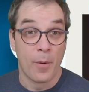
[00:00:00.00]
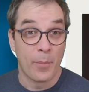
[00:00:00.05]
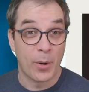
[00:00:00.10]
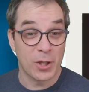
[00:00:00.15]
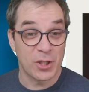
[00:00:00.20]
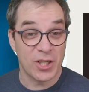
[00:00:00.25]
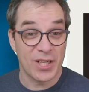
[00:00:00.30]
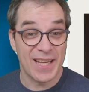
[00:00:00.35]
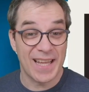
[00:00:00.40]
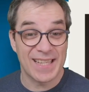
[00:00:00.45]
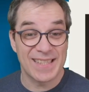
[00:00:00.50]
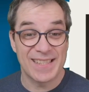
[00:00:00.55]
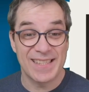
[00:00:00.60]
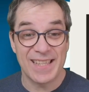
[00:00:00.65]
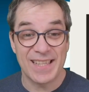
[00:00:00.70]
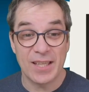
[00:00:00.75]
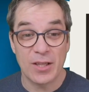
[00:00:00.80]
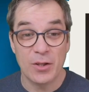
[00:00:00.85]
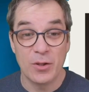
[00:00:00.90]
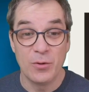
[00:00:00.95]
Prochain
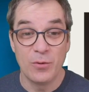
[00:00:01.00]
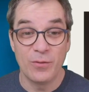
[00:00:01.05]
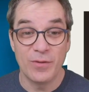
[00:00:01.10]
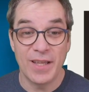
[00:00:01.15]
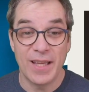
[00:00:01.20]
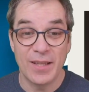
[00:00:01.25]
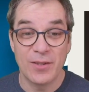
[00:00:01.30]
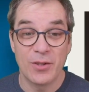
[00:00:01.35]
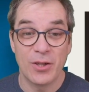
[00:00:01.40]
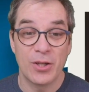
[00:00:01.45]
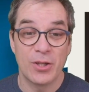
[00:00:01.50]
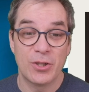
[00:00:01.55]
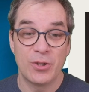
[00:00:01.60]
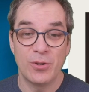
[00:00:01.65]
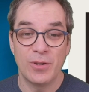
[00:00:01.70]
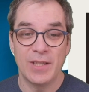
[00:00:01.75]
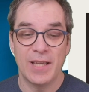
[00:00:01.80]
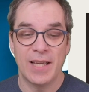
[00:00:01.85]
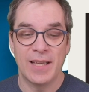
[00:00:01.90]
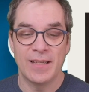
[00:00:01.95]
article nous vient de
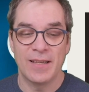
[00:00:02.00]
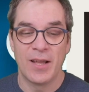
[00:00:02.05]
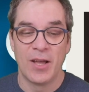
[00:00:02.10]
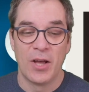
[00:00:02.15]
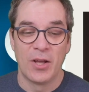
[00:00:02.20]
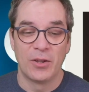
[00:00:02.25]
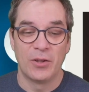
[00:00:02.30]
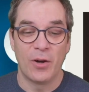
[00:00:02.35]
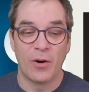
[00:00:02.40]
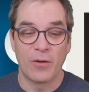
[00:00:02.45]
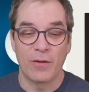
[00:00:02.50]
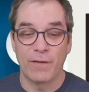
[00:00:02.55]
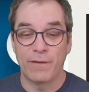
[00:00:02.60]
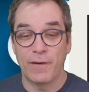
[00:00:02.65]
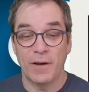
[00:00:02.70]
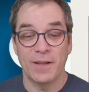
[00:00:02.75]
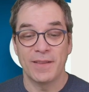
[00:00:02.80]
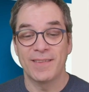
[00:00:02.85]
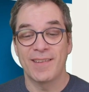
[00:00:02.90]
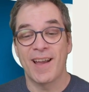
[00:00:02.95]
Julian, donc
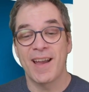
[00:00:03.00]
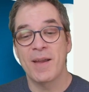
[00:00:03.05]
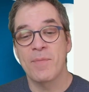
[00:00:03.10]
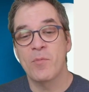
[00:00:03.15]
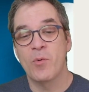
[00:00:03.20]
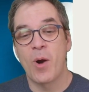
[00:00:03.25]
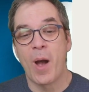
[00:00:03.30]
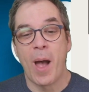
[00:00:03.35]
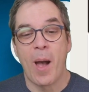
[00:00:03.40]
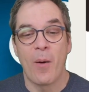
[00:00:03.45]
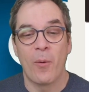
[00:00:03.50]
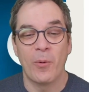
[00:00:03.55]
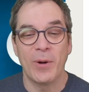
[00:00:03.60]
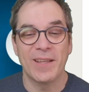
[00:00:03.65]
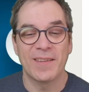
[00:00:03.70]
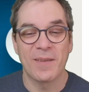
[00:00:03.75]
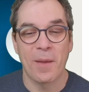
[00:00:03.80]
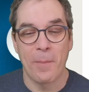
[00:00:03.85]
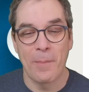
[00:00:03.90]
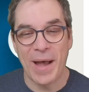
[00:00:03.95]
Fun Time
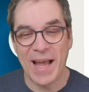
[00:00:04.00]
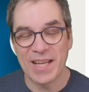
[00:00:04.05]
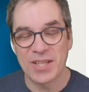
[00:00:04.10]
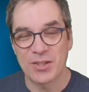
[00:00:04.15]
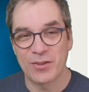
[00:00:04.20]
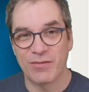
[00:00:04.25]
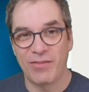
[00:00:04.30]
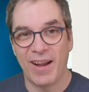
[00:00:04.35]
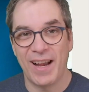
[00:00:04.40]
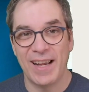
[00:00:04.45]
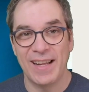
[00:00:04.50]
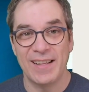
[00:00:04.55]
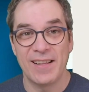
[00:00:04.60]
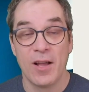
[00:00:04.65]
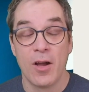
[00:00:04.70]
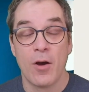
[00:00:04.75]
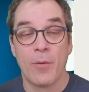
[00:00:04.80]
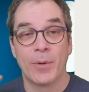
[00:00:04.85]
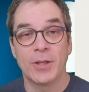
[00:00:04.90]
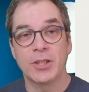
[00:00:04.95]
with Batch File.
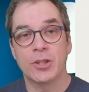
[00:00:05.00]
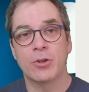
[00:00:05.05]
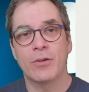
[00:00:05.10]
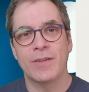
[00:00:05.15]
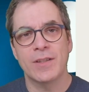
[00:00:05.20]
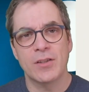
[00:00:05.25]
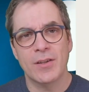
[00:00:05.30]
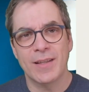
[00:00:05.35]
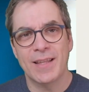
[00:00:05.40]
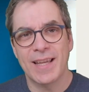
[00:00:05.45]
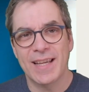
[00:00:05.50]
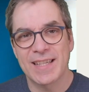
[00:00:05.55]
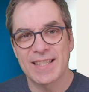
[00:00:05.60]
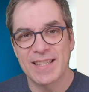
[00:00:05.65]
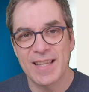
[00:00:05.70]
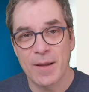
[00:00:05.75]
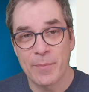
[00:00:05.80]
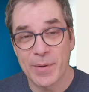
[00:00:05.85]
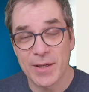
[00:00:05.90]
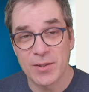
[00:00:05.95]
Moi j'ai trouvé ça
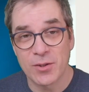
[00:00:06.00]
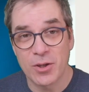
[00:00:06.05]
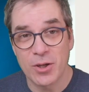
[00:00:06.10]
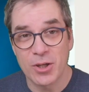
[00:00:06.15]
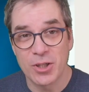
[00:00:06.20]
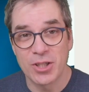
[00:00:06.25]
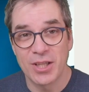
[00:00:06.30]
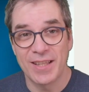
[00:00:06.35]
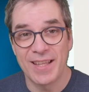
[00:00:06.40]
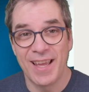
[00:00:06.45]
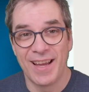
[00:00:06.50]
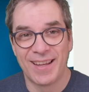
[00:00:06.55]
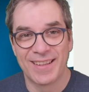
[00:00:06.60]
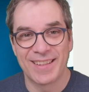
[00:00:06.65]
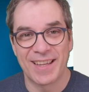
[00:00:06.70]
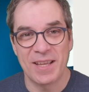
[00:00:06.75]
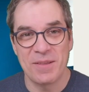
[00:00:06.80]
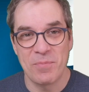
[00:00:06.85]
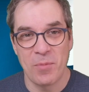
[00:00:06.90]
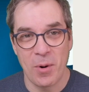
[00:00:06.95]
intéressant parce que j'étais en
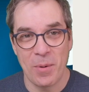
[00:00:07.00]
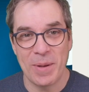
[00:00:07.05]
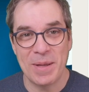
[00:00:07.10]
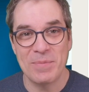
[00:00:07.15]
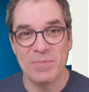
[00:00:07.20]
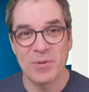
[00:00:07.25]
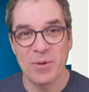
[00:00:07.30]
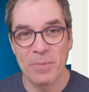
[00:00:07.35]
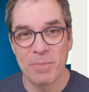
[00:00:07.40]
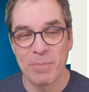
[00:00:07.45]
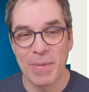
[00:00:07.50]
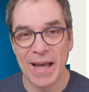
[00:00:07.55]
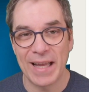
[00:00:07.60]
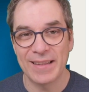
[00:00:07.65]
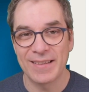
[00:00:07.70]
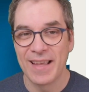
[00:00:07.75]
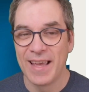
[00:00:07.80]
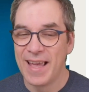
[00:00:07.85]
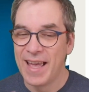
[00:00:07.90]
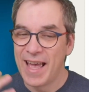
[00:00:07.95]
train moi-même de me
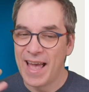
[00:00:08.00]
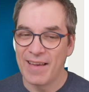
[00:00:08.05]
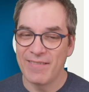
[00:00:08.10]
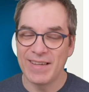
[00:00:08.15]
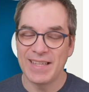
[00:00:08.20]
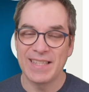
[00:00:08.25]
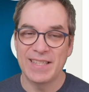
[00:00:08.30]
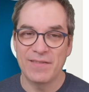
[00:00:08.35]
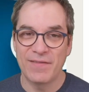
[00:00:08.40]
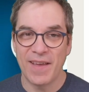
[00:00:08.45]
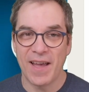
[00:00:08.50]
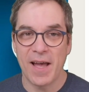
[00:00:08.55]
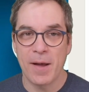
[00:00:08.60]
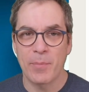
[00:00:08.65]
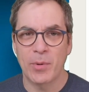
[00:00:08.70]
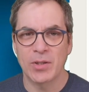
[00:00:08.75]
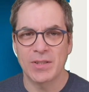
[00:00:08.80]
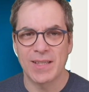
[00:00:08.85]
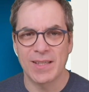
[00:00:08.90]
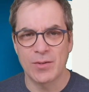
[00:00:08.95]
battre avec différents
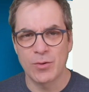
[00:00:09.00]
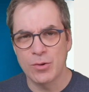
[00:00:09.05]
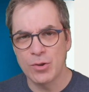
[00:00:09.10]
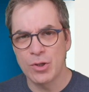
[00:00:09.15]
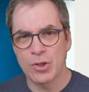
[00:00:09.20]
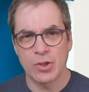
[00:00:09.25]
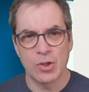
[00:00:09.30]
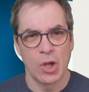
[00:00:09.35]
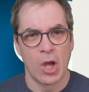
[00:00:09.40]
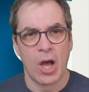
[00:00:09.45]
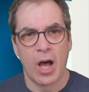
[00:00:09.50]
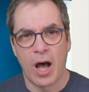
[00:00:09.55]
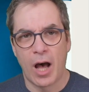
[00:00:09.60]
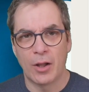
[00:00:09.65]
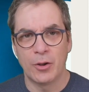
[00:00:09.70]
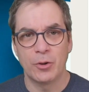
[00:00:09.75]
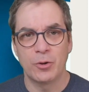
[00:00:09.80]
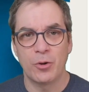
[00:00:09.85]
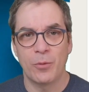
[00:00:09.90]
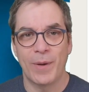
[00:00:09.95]
processus
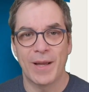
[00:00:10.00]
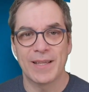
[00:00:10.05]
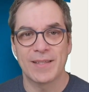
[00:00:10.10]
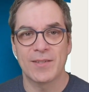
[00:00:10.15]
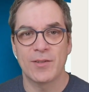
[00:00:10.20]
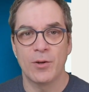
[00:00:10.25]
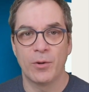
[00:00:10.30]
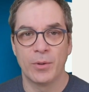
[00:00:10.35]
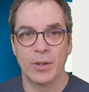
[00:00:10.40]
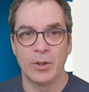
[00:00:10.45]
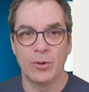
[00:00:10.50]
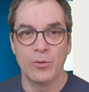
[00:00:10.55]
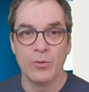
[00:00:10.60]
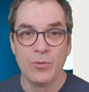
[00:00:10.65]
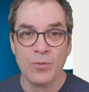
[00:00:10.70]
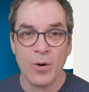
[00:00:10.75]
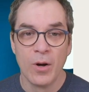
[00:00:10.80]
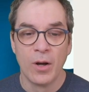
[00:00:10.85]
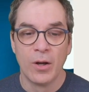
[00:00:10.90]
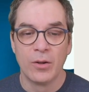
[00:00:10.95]
en automation et
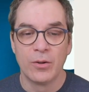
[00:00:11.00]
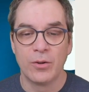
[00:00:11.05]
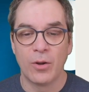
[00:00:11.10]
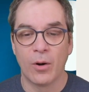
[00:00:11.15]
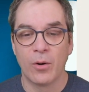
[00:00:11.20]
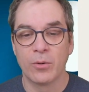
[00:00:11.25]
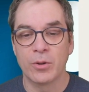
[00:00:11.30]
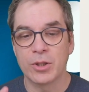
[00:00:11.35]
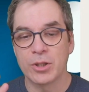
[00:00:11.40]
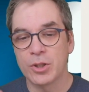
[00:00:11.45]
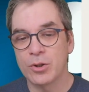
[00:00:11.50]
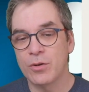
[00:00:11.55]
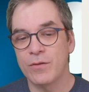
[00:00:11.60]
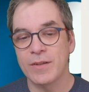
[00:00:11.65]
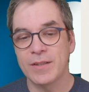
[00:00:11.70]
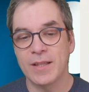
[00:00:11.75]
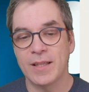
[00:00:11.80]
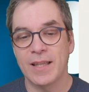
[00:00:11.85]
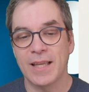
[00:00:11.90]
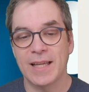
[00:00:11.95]
tout. Donc j'ai trouvé
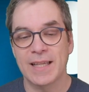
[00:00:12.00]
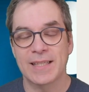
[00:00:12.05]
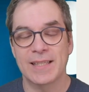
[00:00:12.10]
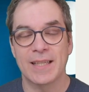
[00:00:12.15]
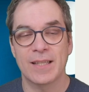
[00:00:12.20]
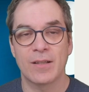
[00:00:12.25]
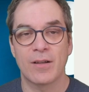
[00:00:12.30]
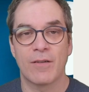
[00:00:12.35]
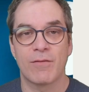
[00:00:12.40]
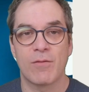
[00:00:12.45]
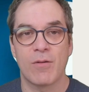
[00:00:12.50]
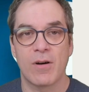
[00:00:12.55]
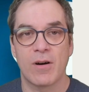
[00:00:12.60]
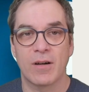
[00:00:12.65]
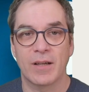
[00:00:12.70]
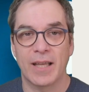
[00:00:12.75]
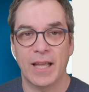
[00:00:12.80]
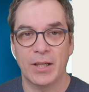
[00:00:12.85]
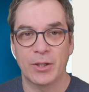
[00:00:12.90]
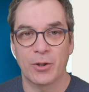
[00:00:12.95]
ça intéressant
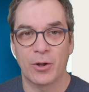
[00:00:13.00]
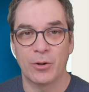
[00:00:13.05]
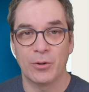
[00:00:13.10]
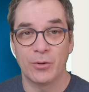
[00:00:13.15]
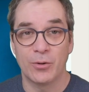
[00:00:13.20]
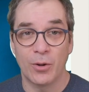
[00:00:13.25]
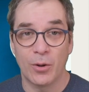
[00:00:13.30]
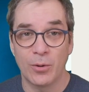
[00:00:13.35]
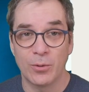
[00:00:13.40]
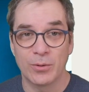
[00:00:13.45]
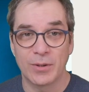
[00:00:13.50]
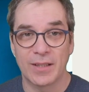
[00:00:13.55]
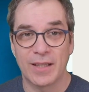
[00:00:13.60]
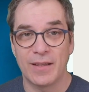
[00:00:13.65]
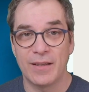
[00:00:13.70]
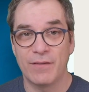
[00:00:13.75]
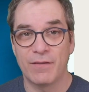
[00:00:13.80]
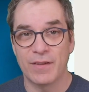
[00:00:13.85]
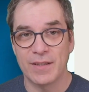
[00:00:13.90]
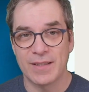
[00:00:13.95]
d'avoir quelqu'un d'autre
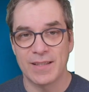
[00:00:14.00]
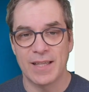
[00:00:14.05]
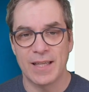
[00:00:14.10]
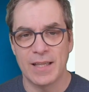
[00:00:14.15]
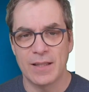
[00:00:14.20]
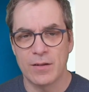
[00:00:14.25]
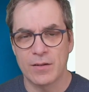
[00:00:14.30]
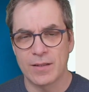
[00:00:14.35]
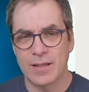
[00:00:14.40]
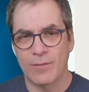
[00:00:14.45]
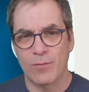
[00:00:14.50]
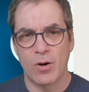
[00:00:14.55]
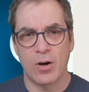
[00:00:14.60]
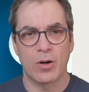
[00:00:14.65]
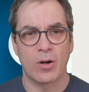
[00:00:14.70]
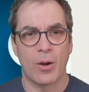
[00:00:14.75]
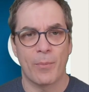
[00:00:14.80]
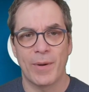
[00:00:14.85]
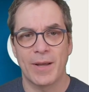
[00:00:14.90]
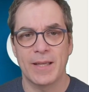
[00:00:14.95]
qui faisait, de
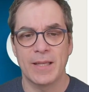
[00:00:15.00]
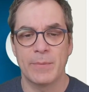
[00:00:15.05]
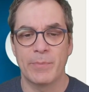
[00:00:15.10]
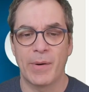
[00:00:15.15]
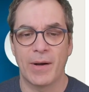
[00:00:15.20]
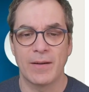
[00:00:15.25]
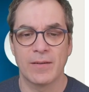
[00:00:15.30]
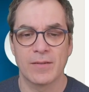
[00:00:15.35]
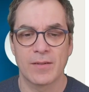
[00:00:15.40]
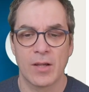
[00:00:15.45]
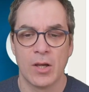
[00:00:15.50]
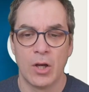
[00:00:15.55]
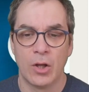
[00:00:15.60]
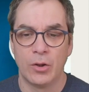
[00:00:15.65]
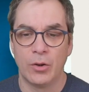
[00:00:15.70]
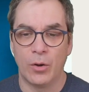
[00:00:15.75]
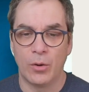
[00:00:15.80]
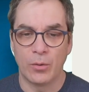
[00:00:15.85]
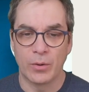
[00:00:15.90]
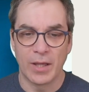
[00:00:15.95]
savoir comment il pense.
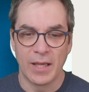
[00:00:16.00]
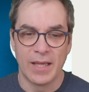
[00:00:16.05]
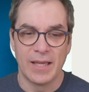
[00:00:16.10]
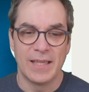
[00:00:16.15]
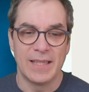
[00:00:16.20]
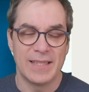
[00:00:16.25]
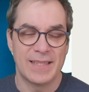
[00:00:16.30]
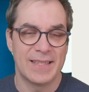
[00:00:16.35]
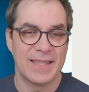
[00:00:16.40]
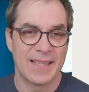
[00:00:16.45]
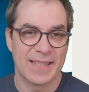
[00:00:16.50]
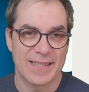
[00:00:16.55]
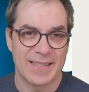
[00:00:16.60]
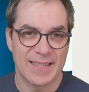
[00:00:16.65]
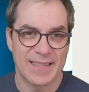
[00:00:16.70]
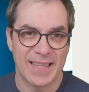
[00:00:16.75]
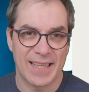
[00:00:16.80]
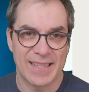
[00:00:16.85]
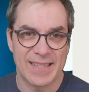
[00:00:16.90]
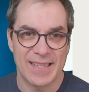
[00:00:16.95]
Donc ici dans
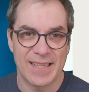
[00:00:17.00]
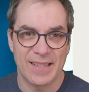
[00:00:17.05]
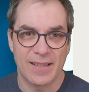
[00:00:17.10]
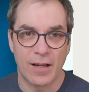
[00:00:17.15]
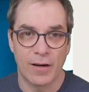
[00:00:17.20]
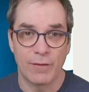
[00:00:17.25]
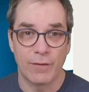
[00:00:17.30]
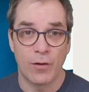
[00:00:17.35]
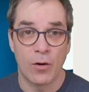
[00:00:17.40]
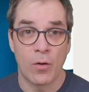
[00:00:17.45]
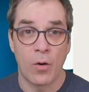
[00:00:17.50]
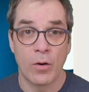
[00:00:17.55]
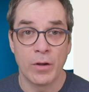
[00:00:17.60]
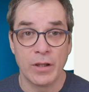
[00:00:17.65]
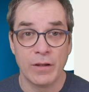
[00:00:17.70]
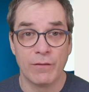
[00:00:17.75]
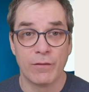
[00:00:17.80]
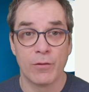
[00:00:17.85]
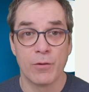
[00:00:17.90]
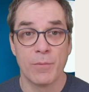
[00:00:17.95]
cet article, dans le fond,
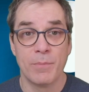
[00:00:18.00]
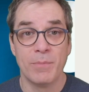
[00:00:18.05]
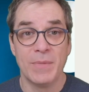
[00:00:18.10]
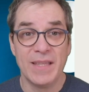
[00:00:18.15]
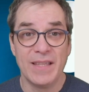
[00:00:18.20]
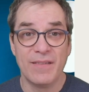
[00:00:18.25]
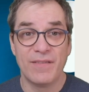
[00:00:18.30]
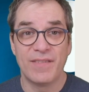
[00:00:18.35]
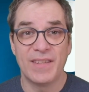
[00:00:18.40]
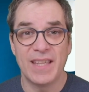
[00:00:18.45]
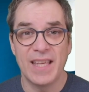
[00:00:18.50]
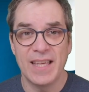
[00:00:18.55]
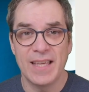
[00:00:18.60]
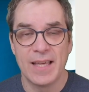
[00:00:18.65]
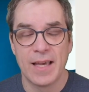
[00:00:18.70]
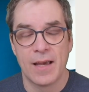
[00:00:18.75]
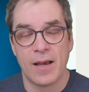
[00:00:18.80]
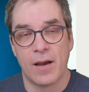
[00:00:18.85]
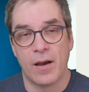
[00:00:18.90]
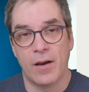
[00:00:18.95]
il veut minifier
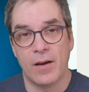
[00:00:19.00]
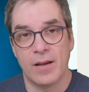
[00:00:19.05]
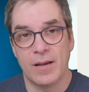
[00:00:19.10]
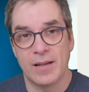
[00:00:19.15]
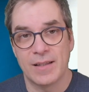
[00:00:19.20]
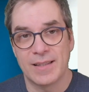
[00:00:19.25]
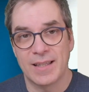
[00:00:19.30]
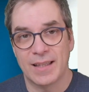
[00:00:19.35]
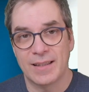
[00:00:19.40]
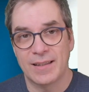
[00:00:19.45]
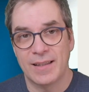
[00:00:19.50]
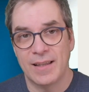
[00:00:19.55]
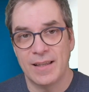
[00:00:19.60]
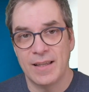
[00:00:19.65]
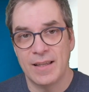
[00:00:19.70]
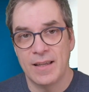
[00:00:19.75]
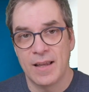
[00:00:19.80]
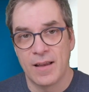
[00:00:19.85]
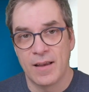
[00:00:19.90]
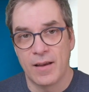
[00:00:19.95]
euh,
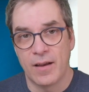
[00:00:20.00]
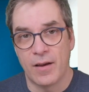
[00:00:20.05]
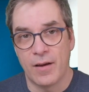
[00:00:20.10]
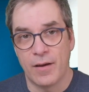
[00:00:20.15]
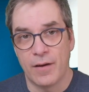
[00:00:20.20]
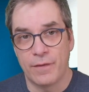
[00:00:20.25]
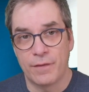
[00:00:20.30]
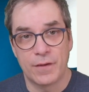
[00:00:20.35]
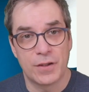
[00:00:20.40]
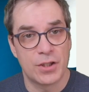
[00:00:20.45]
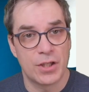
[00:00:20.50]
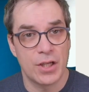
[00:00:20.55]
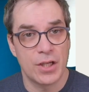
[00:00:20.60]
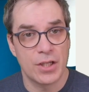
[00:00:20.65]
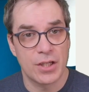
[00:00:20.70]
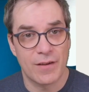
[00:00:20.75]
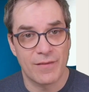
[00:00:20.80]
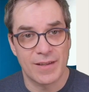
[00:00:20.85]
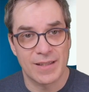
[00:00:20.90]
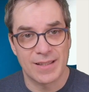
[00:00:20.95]
certains euh, fichiers
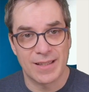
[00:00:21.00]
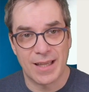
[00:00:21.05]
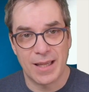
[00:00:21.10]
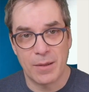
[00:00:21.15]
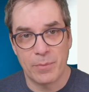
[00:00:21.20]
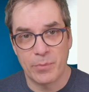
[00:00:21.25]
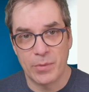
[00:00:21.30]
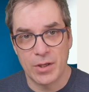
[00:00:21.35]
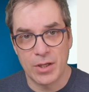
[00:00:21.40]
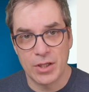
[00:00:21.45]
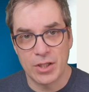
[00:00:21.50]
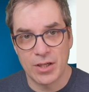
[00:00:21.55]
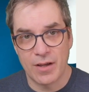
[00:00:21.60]
JavaScript et,